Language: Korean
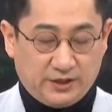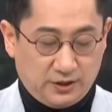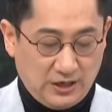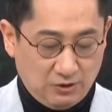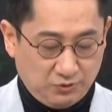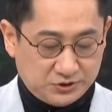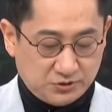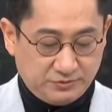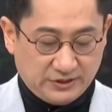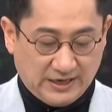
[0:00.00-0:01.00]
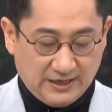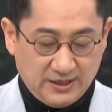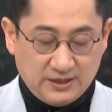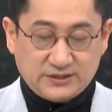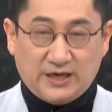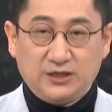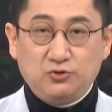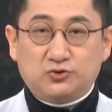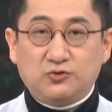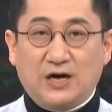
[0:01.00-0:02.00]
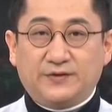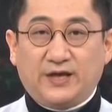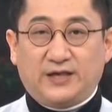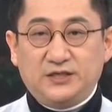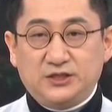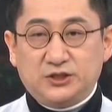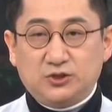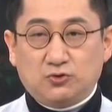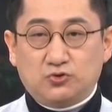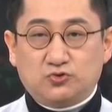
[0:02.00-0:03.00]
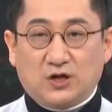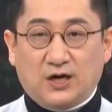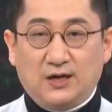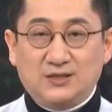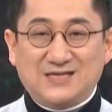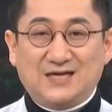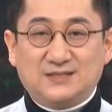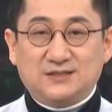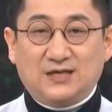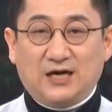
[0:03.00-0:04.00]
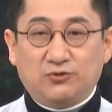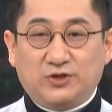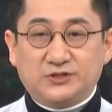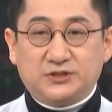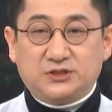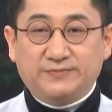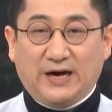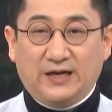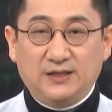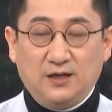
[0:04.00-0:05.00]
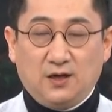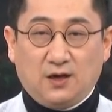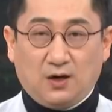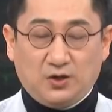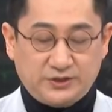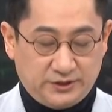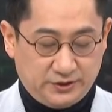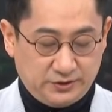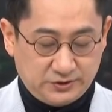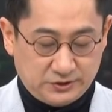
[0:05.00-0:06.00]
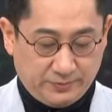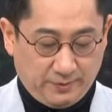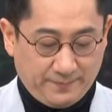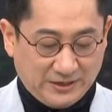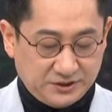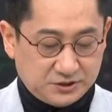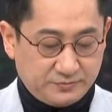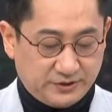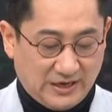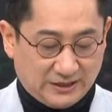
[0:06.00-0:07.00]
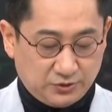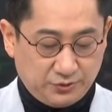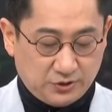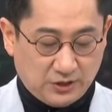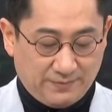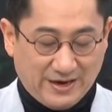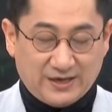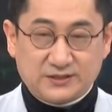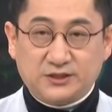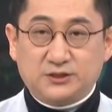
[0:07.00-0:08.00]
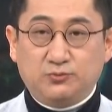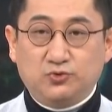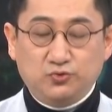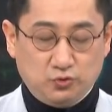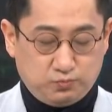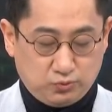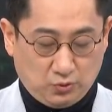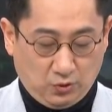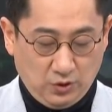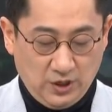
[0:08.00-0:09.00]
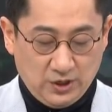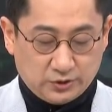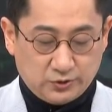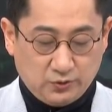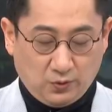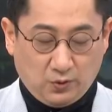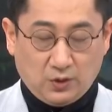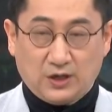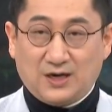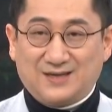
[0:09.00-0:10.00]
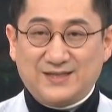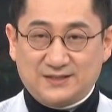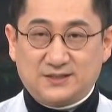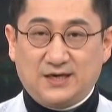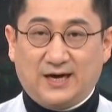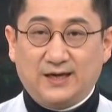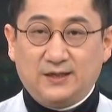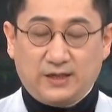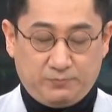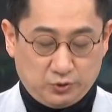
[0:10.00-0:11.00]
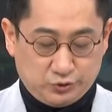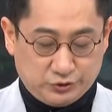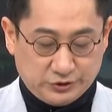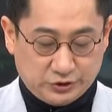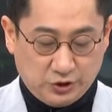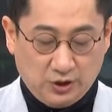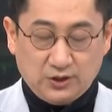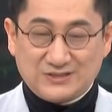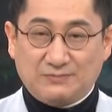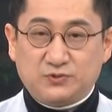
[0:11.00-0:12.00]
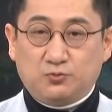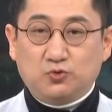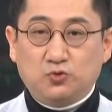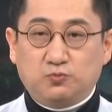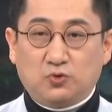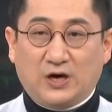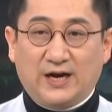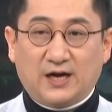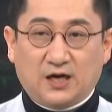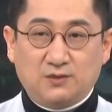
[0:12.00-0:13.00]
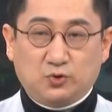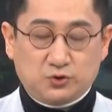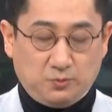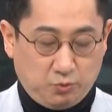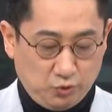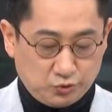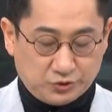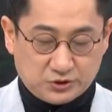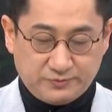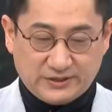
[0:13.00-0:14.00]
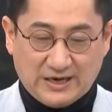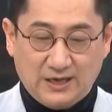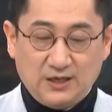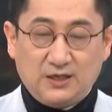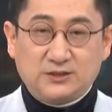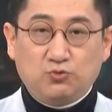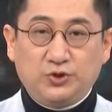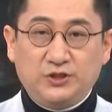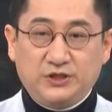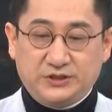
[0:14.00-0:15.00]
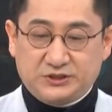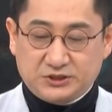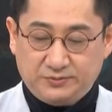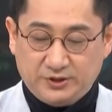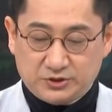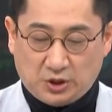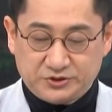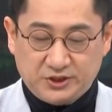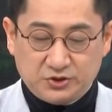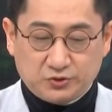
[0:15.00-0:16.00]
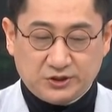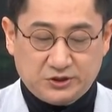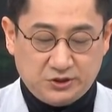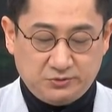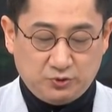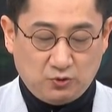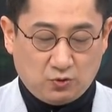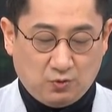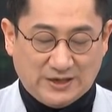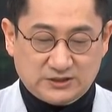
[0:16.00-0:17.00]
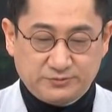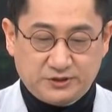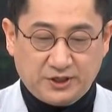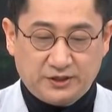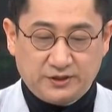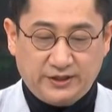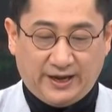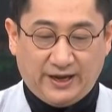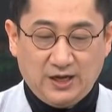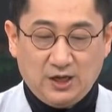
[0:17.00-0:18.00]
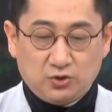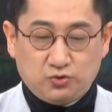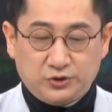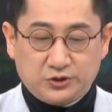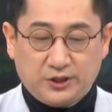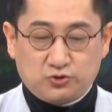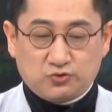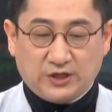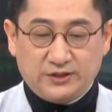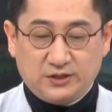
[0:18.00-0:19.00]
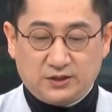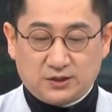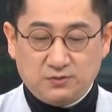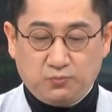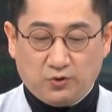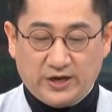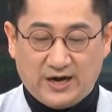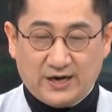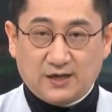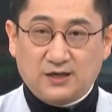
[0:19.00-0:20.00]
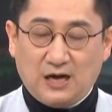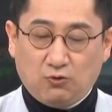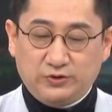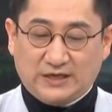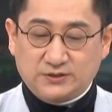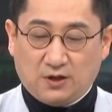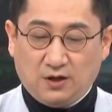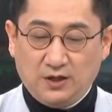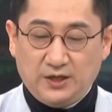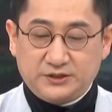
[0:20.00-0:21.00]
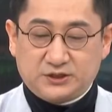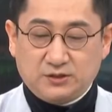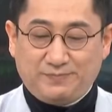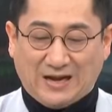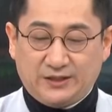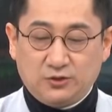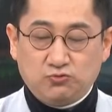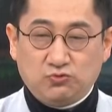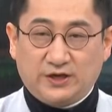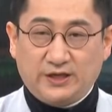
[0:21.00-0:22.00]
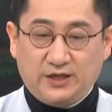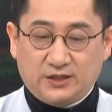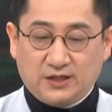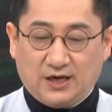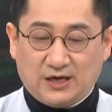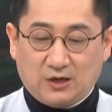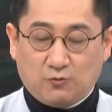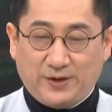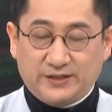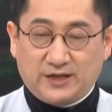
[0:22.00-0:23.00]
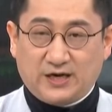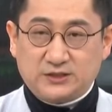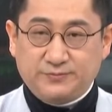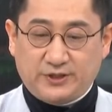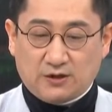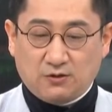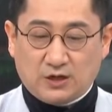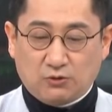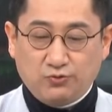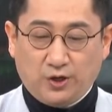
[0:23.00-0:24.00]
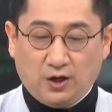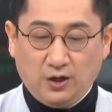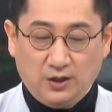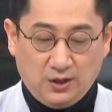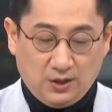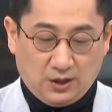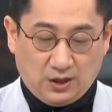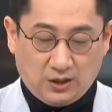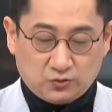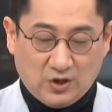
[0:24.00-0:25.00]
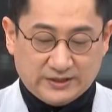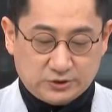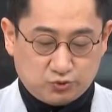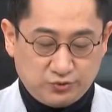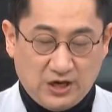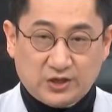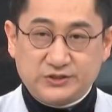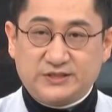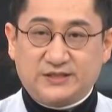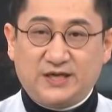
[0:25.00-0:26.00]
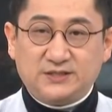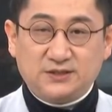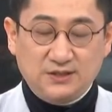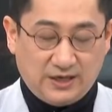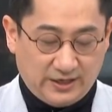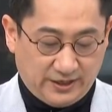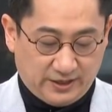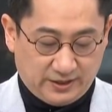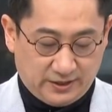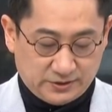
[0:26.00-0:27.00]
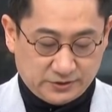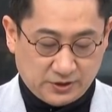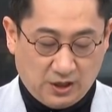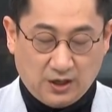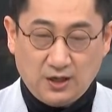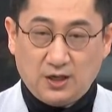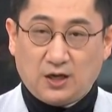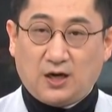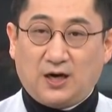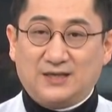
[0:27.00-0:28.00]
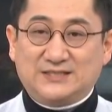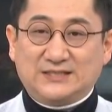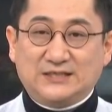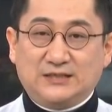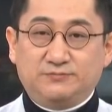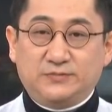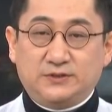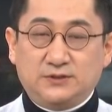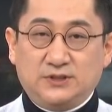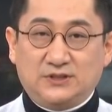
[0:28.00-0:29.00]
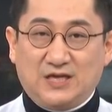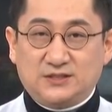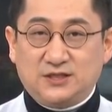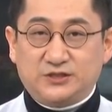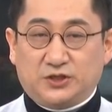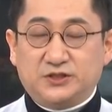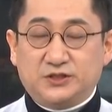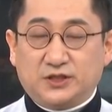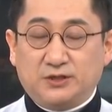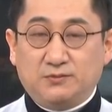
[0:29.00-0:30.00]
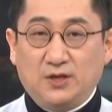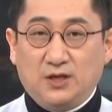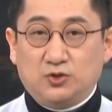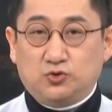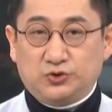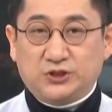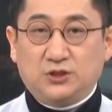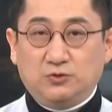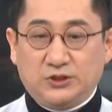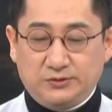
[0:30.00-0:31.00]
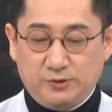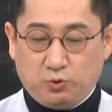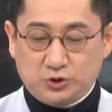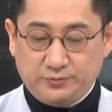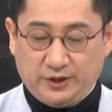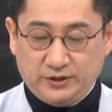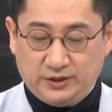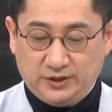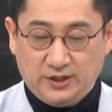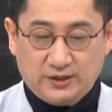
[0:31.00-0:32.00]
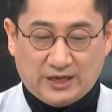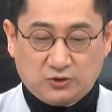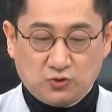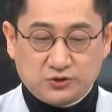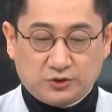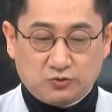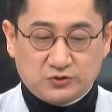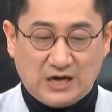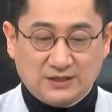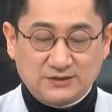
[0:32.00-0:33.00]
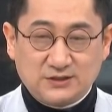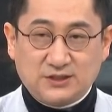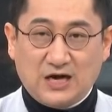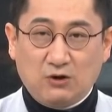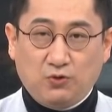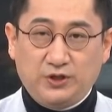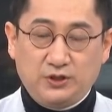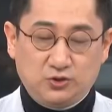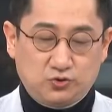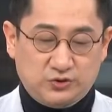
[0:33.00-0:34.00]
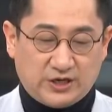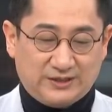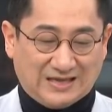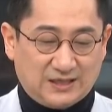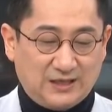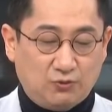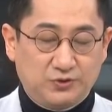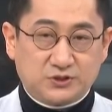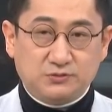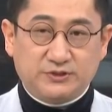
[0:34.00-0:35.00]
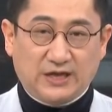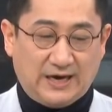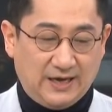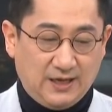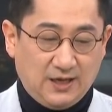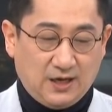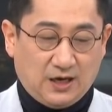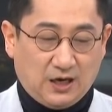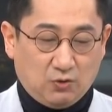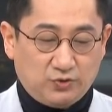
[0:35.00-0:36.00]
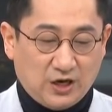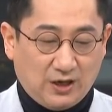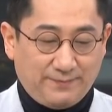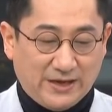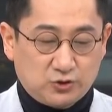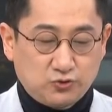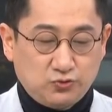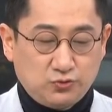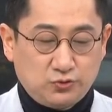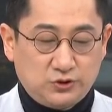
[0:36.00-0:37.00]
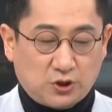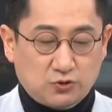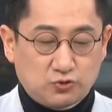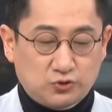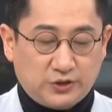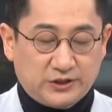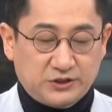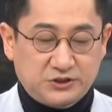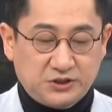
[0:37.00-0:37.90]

얘기를 하고 있습니다. 자, 이 뉴스와 함께 일시적으로 주가가 상승을 하기도 했었지만 어, 제는 제법 빠졌습니다. 트위터가 마이너스 1.66% 그리고 어, 테슬라 대표 주식이죠. 3.66% 하락하는 모습을 보여주고 있습니다. 자, 우리는 지금 이거 전체적인 그림을 놓고 말씀을 드리겠는데 트위터의 주가는 큰 폭의 하락을 하고 나서 지금 반등 구간에 있다라고 판단 판단하시면 될 것 같고요. 어, 또한 중요한 것은 이제 테슬라에 있어서 어, 지금 이 테슬라 전체적인 주식을 흐름을 보시면은 계속적으로 상승을 하고 있는 추세가 나타나고 있습니다. 아, 우리가 매수를 적극 추천했던